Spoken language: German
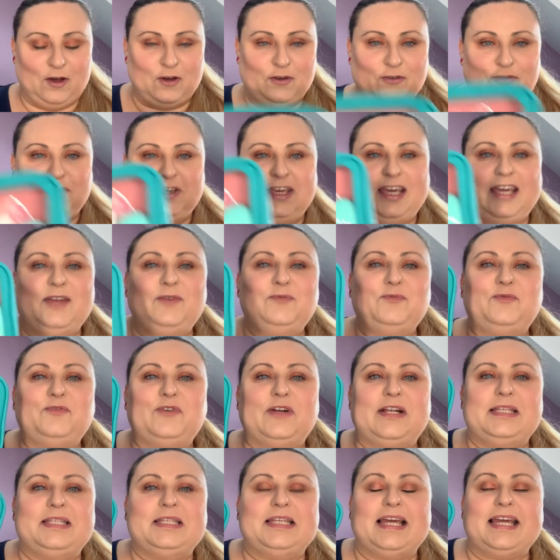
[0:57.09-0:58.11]
Auf jeden
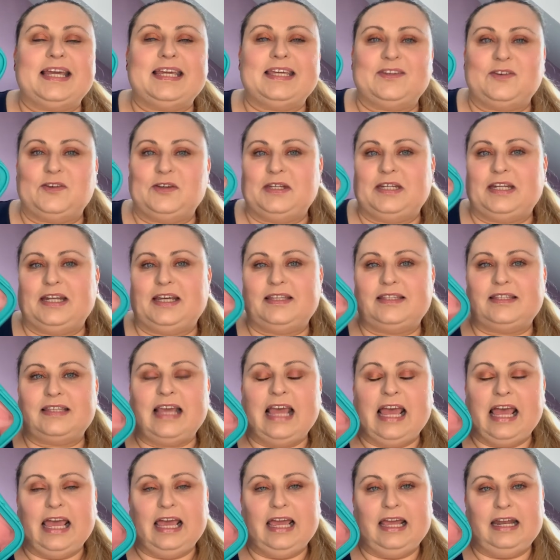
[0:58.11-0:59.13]
Fall zeige ich euch das.
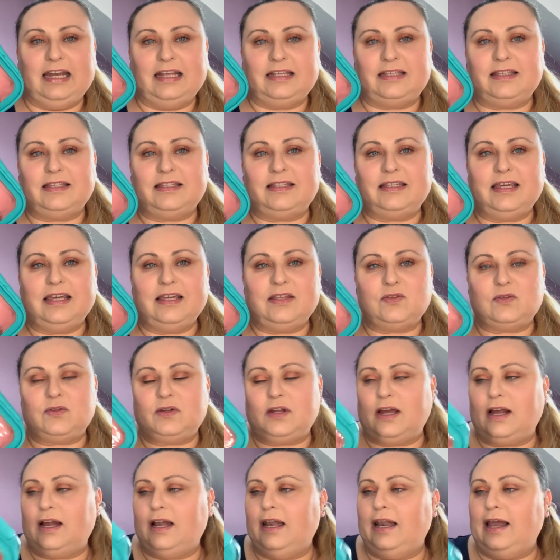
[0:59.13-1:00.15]
Das ist hier in so
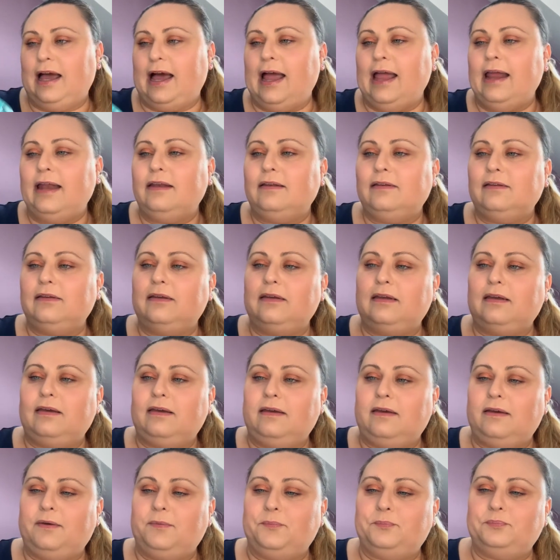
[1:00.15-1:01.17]
einer kleinen,
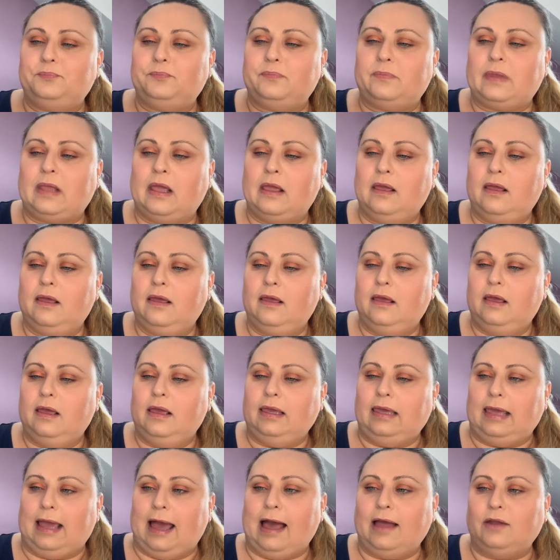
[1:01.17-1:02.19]
ähm,
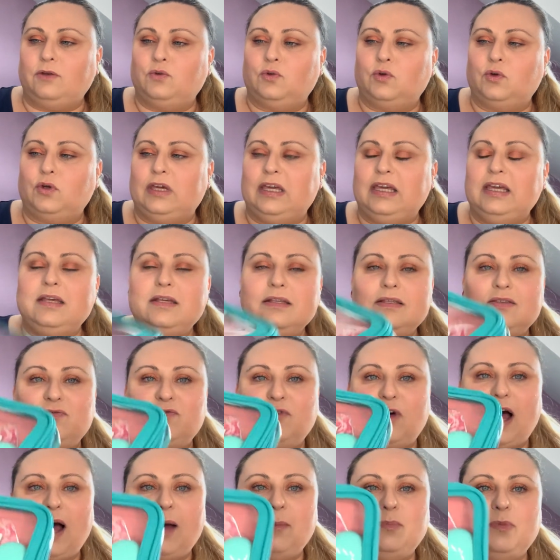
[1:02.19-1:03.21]
ja,
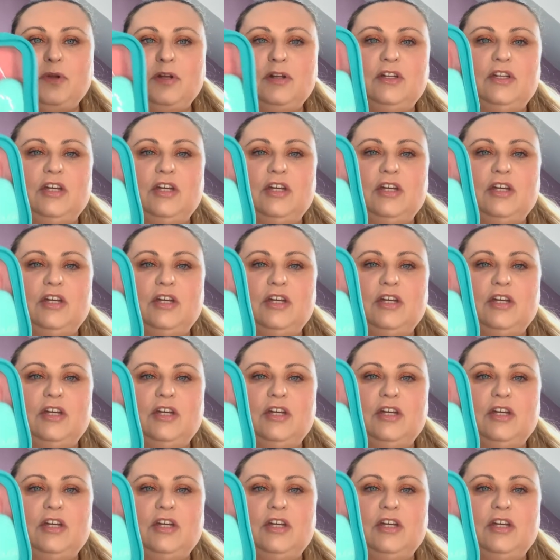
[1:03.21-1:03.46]
türkisfarbenen